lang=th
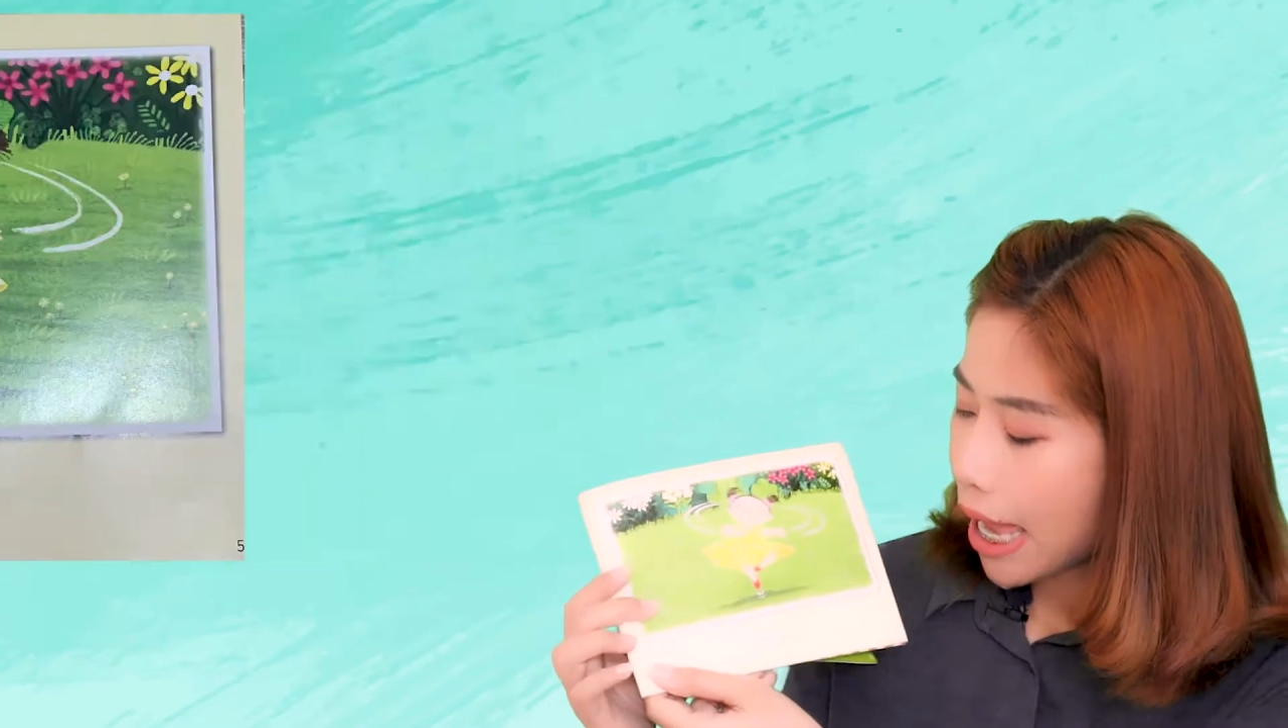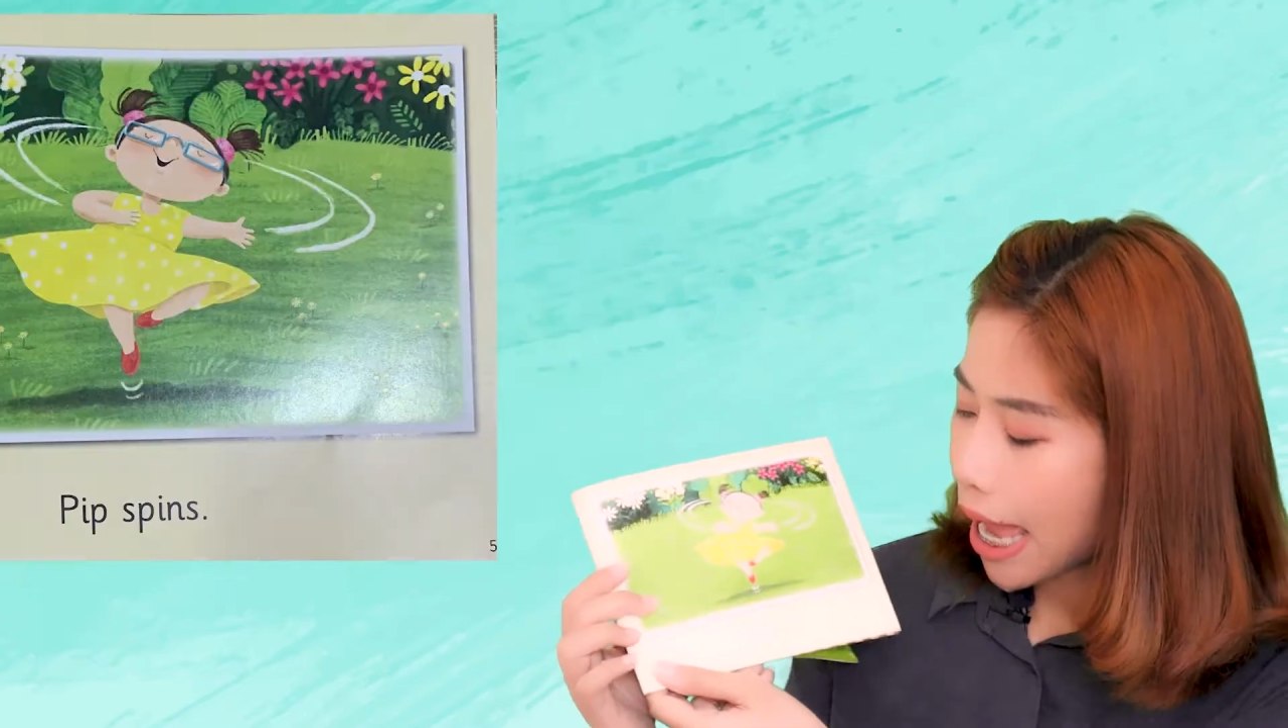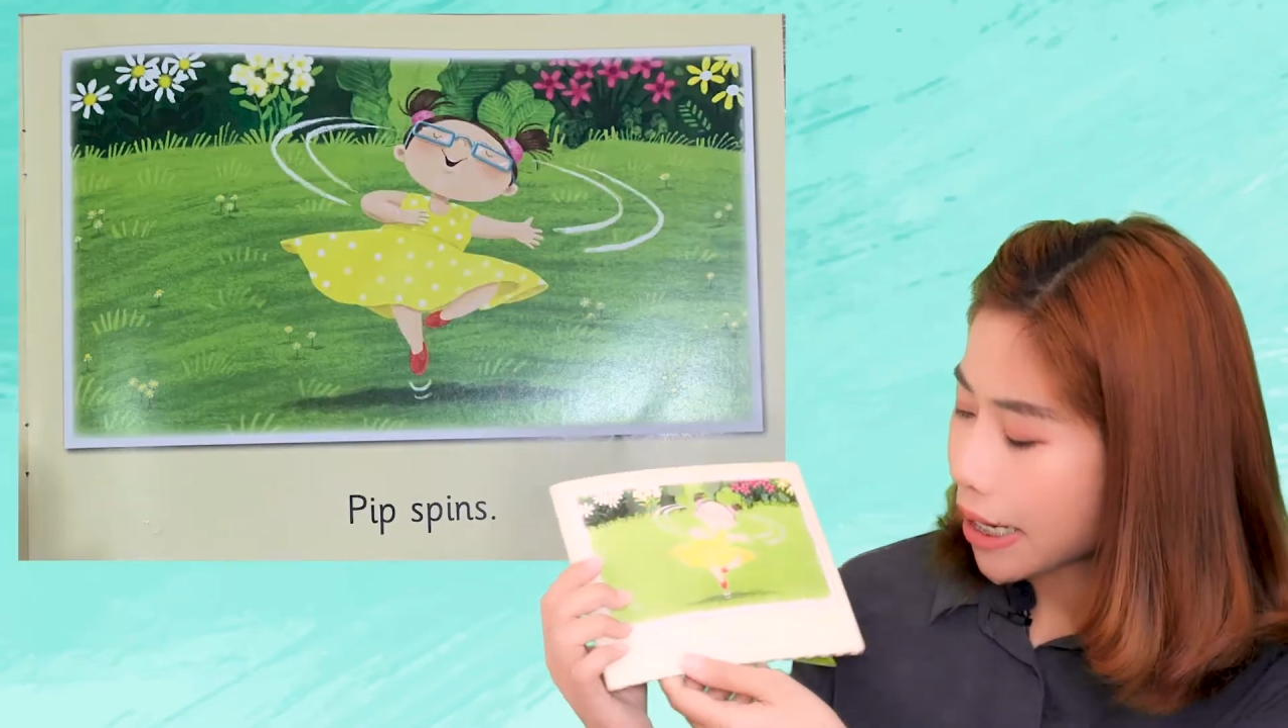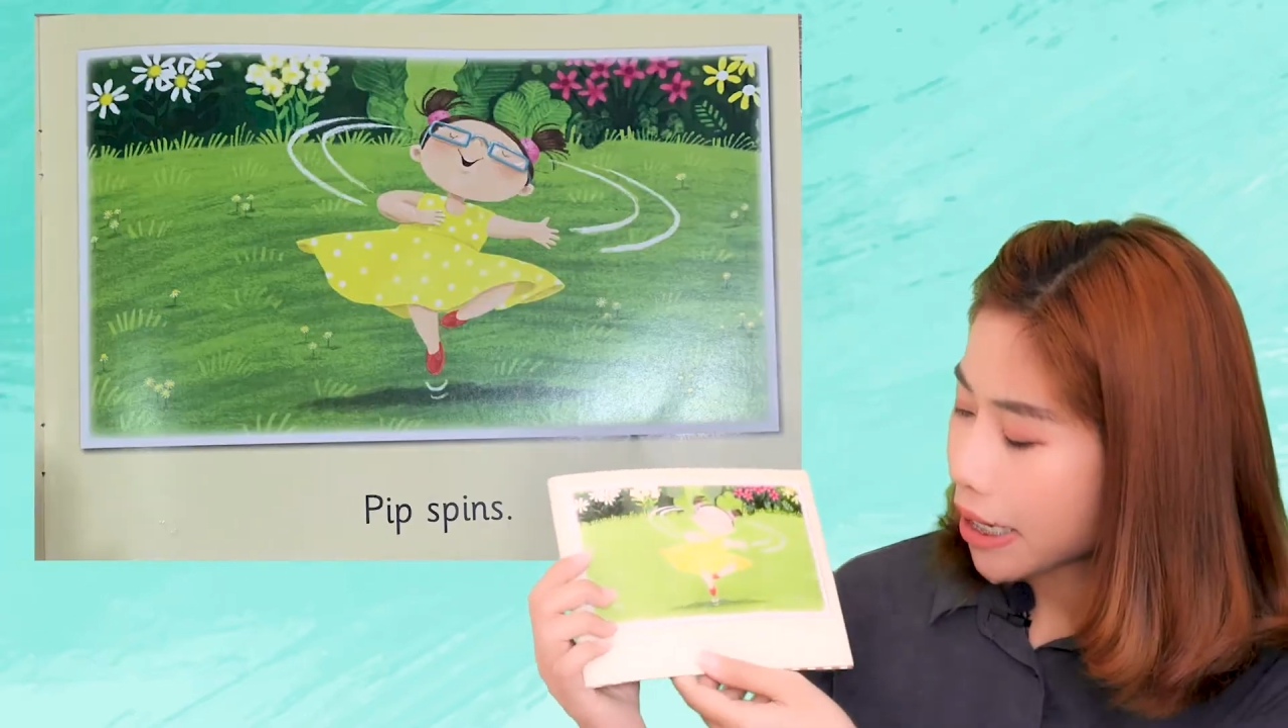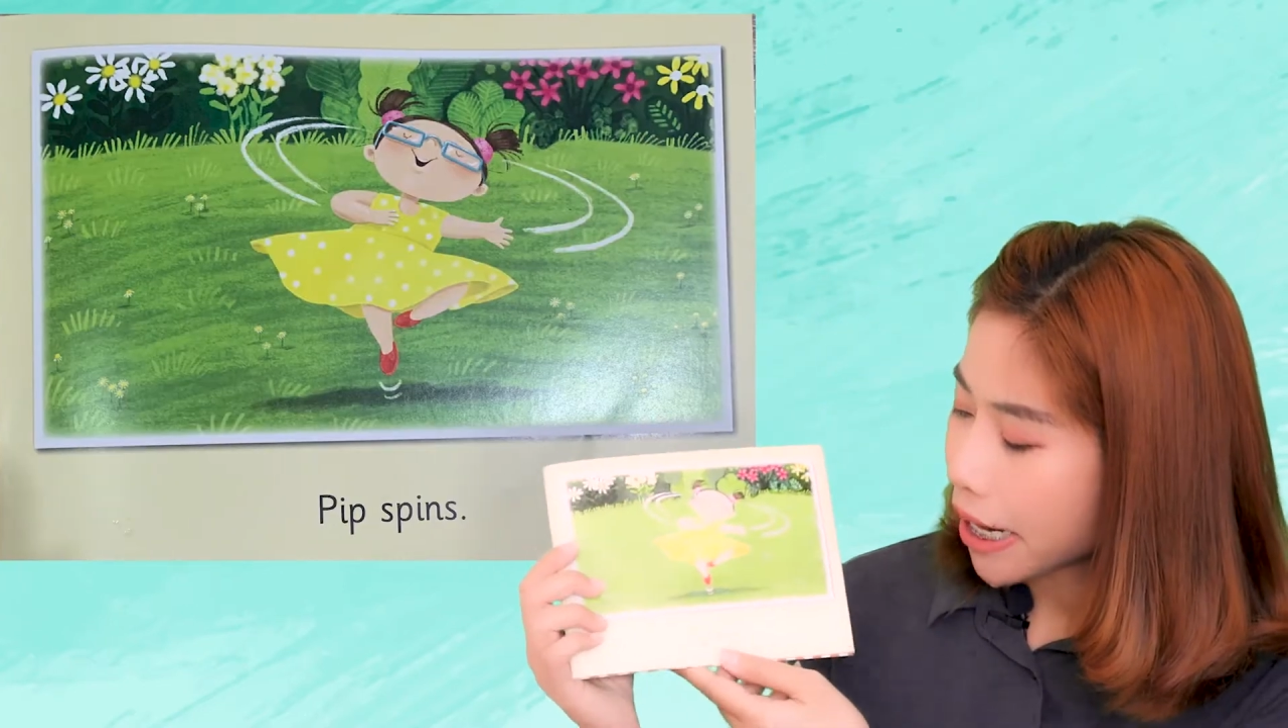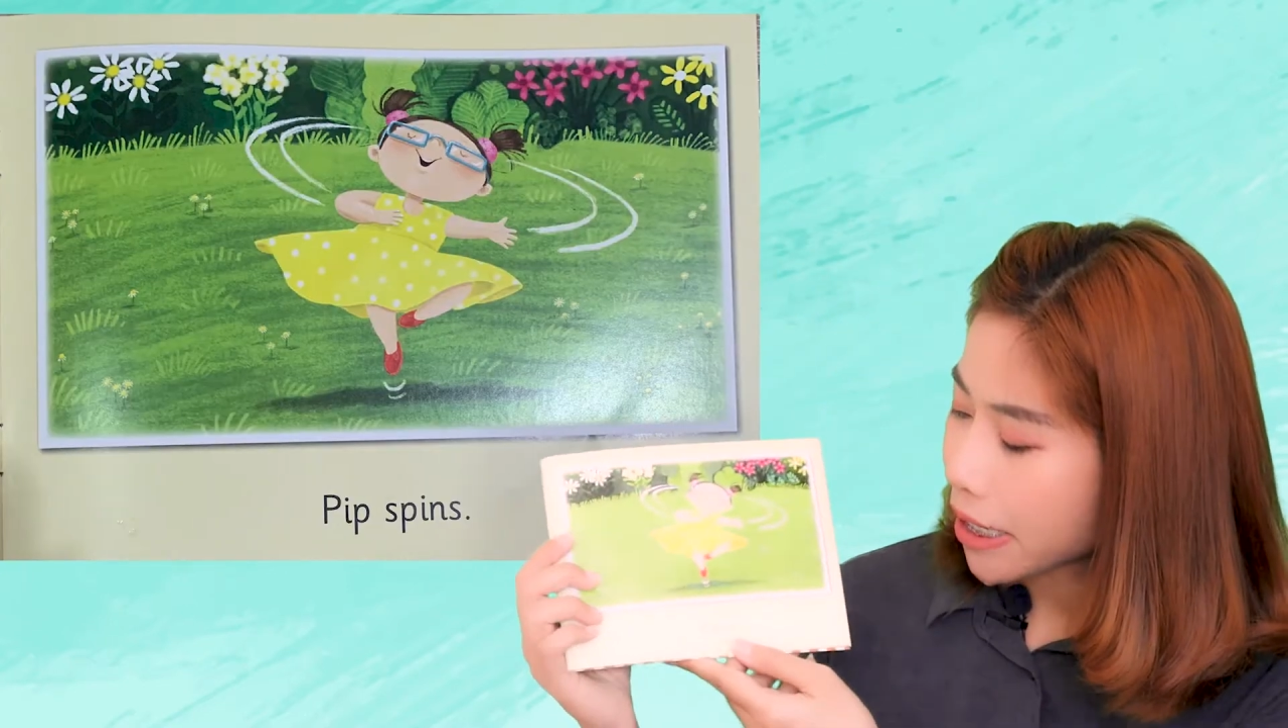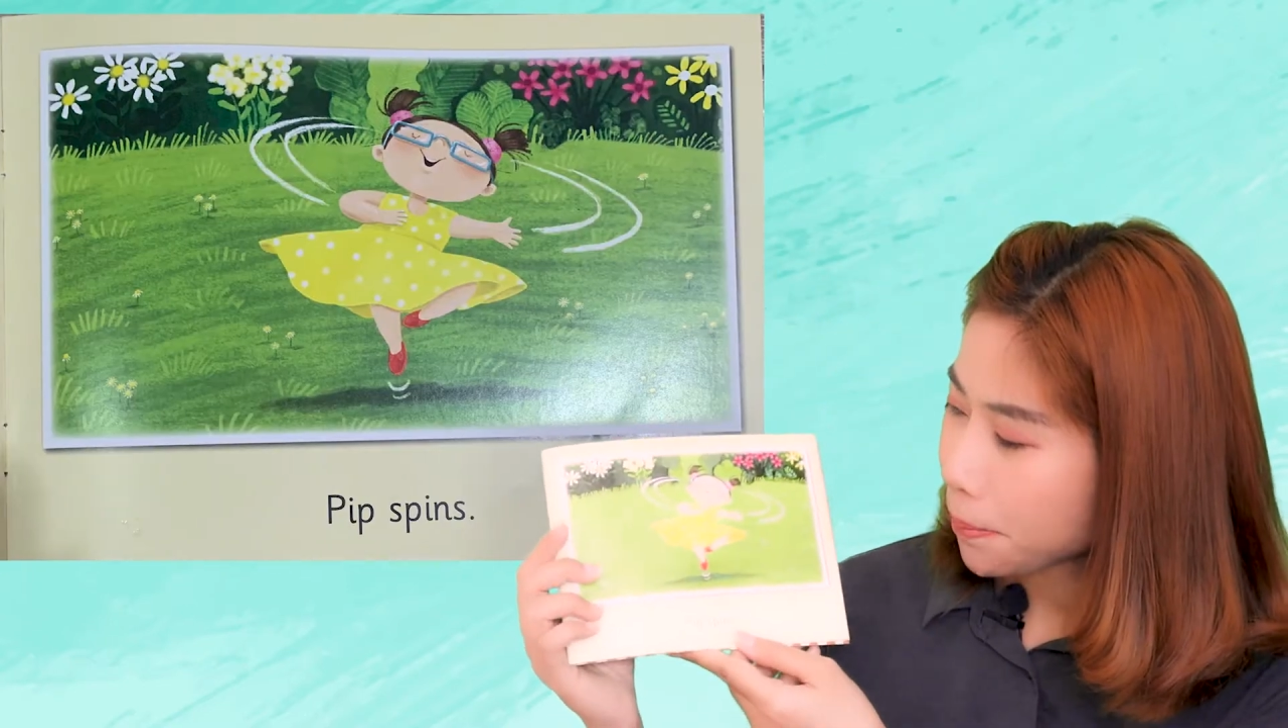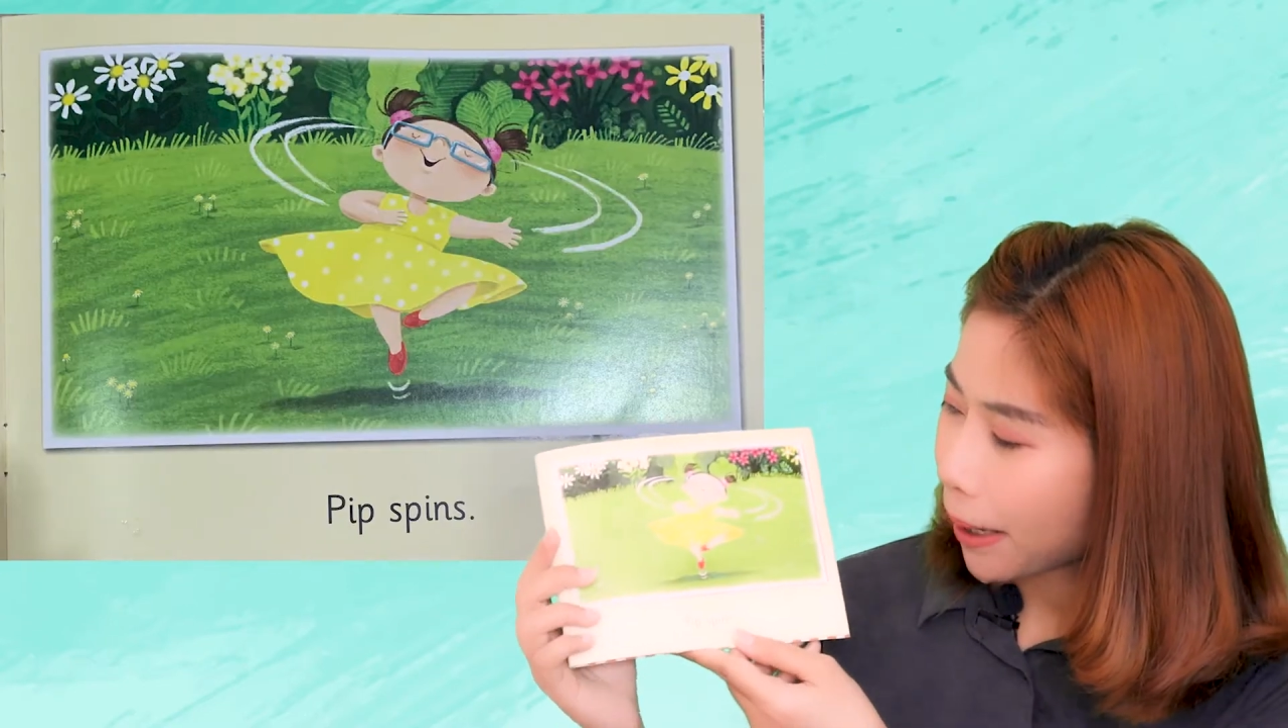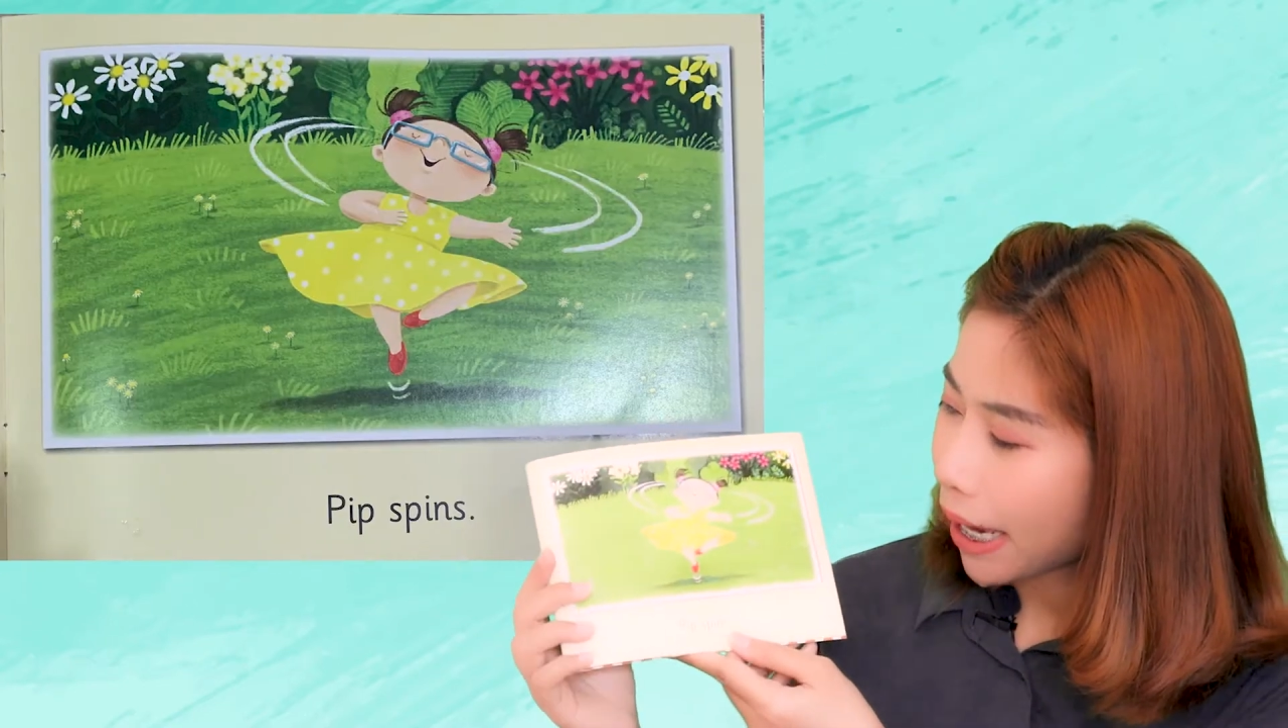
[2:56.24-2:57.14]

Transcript: and the next